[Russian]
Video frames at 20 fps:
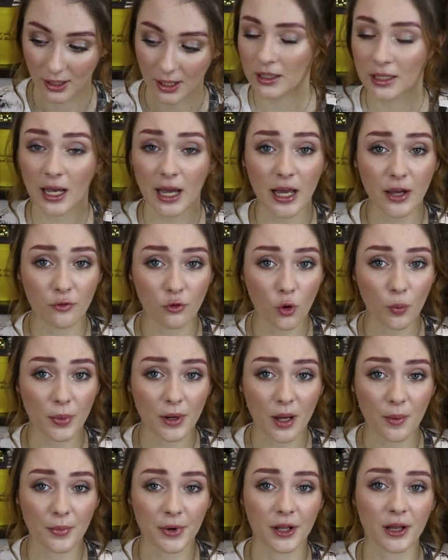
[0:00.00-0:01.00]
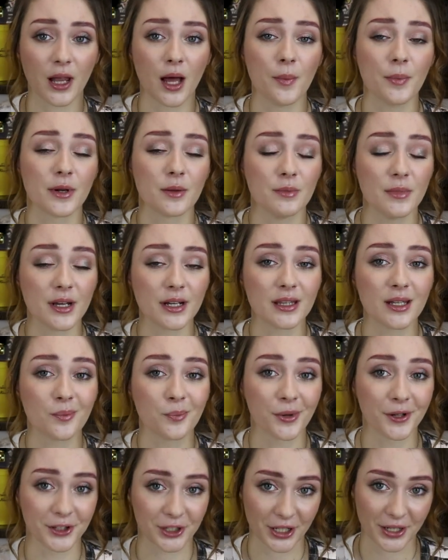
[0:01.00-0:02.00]
Я его приобрела примерно
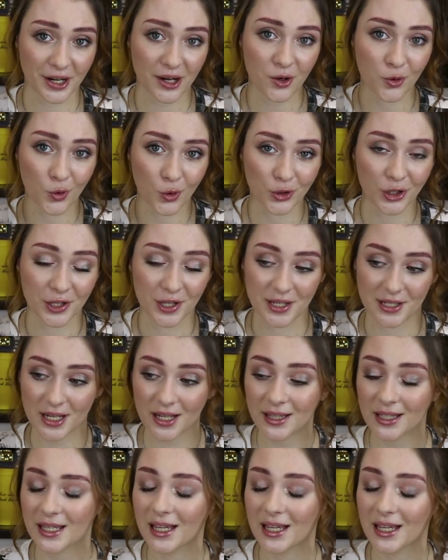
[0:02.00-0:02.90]
полтора года назад